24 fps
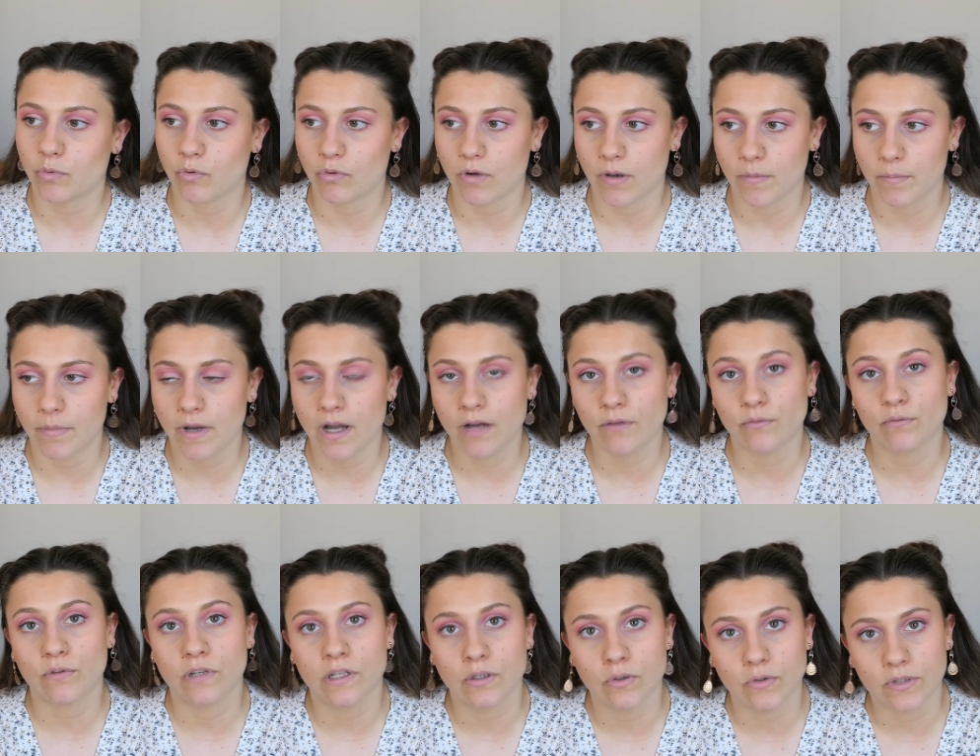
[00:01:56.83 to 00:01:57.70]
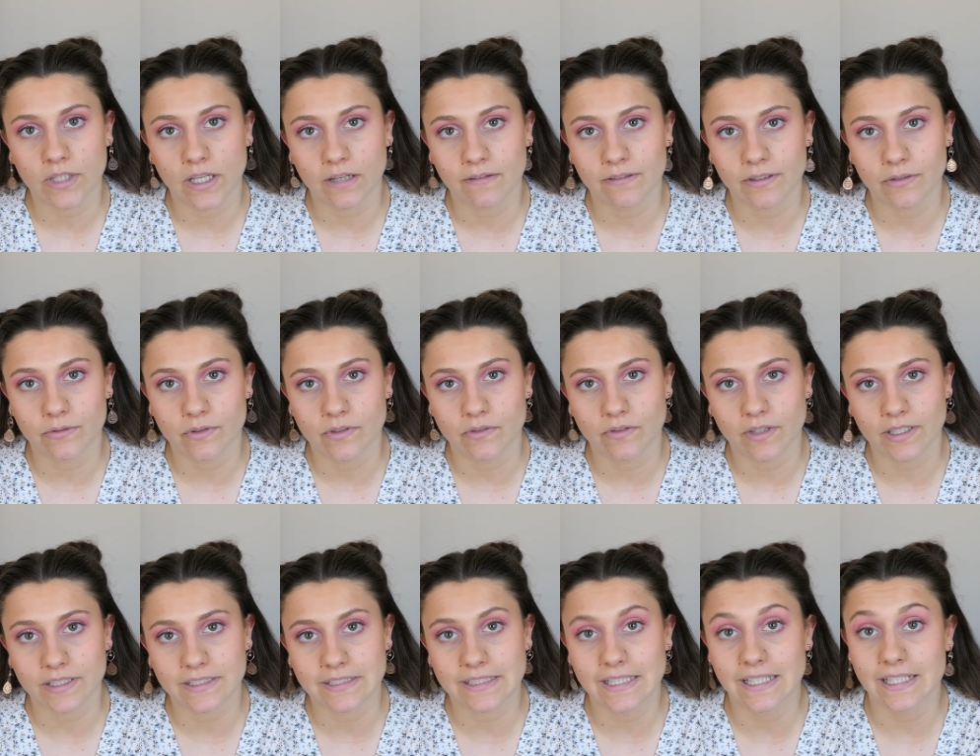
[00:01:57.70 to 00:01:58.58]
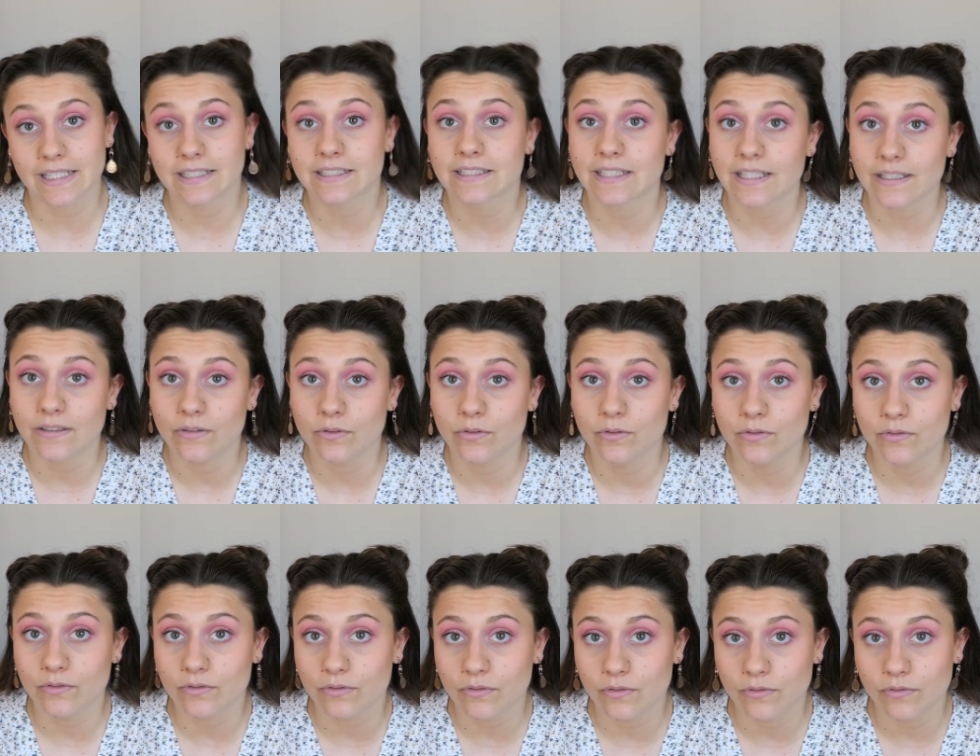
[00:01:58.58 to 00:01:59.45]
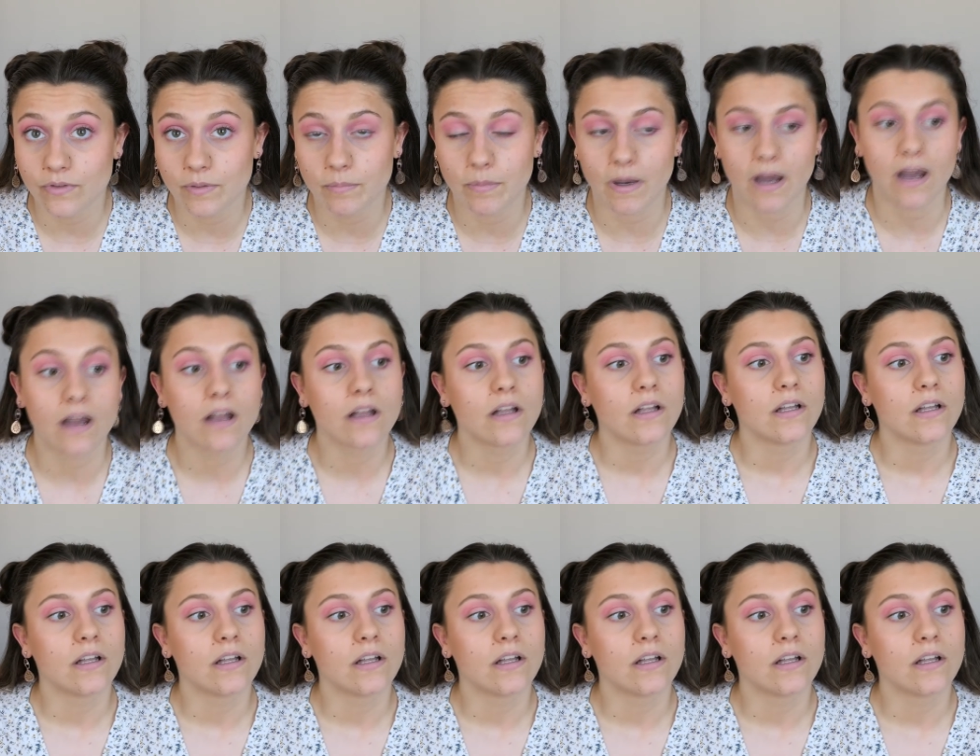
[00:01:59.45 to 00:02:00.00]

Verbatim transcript: pourquoi pas, voler le travail universitaire, ça ne se fait pas.